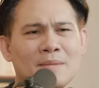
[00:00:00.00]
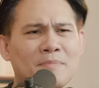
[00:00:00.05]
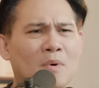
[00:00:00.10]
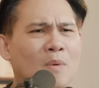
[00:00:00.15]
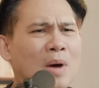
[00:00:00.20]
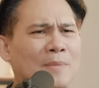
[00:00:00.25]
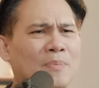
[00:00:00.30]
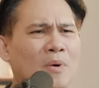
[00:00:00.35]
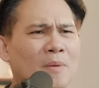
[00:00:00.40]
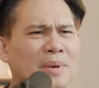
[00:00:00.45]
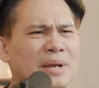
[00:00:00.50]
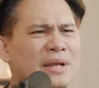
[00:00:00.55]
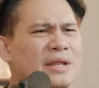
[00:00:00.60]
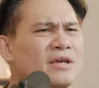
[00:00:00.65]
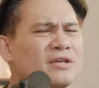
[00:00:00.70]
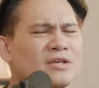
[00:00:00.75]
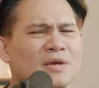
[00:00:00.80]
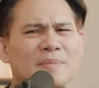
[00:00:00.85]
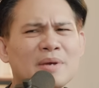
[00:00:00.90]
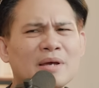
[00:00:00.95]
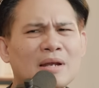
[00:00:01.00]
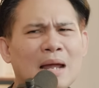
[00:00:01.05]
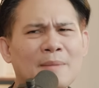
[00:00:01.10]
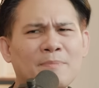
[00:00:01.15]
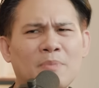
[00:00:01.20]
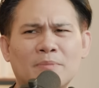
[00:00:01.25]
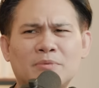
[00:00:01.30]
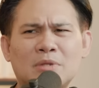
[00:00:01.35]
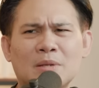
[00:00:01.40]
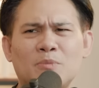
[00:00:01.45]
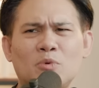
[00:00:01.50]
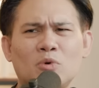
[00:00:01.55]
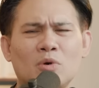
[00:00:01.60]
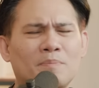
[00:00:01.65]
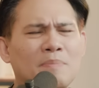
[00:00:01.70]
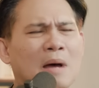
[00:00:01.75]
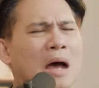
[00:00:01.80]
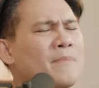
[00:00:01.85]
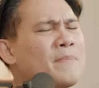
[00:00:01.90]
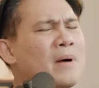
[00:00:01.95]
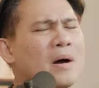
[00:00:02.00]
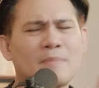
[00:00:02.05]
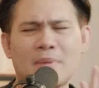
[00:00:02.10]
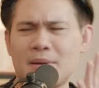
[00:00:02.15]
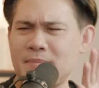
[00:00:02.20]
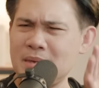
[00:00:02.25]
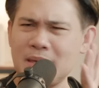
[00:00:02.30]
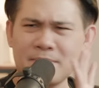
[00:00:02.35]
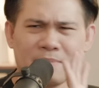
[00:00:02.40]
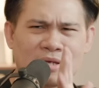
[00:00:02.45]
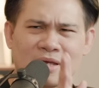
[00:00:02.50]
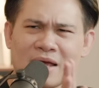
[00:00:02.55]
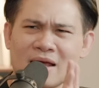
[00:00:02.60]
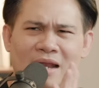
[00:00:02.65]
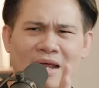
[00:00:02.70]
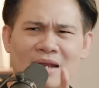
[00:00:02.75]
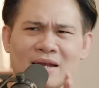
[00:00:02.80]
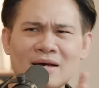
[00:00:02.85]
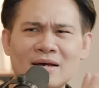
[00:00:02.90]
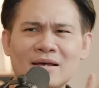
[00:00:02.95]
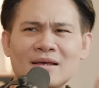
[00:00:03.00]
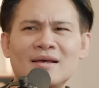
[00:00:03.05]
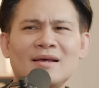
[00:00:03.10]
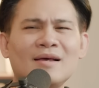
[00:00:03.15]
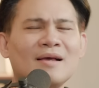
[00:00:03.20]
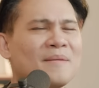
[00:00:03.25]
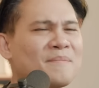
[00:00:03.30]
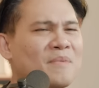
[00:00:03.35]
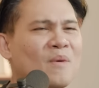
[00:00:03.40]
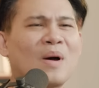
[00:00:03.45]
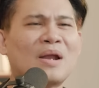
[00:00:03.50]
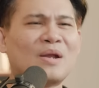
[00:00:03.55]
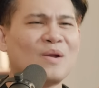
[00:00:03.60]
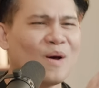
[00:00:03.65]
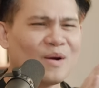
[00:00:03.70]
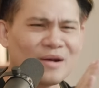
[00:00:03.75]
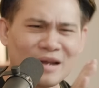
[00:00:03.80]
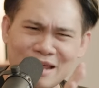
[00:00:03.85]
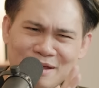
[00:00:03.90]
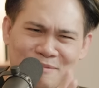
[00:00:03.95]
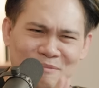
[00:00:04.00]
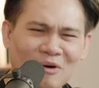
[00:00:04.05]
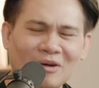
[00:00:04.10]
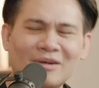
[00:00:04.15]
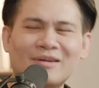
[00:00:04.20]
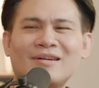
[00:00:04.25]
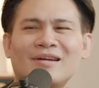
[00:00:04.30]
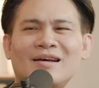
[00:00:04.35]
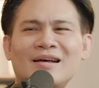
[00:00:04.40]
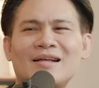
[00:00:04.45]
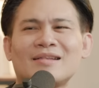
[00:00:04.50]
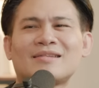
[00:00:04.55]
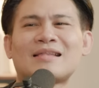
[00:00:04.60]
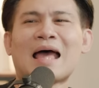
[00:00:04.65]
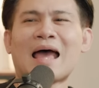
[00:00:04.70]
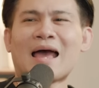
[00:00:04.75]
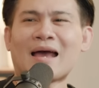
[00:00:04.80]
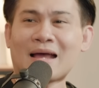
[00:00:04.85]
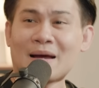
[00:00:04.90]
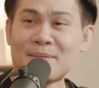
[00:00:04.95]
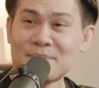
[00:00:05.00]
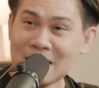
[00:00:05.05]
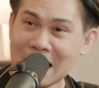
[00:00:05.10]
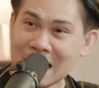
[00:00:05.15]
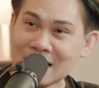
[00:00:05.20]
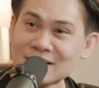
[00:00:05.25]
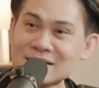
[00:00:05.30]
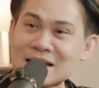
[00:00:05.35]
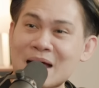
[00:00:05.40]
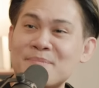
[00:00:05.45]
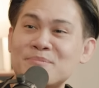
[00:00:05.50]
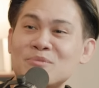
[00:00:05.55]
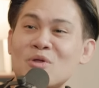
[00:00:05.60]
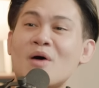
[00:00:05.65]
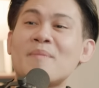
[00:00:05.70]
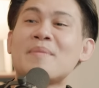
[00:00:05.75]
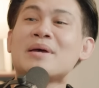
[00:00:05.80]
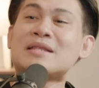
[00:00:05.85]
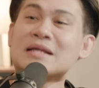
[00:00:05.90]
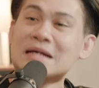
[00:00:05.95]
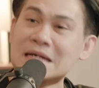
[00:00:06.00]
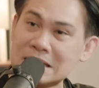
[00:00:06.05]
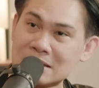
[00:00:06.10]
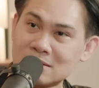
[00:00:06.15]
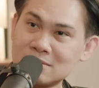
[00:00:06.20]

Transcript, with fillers: ประวัติผมไม่ดีใช่ไหมครับผมติดบุปผาป่าไม่มีไม่ใช่อะไรเลยประวัติน้องดีหมดแต่กำลังทรัพย์น้องไม่ถึ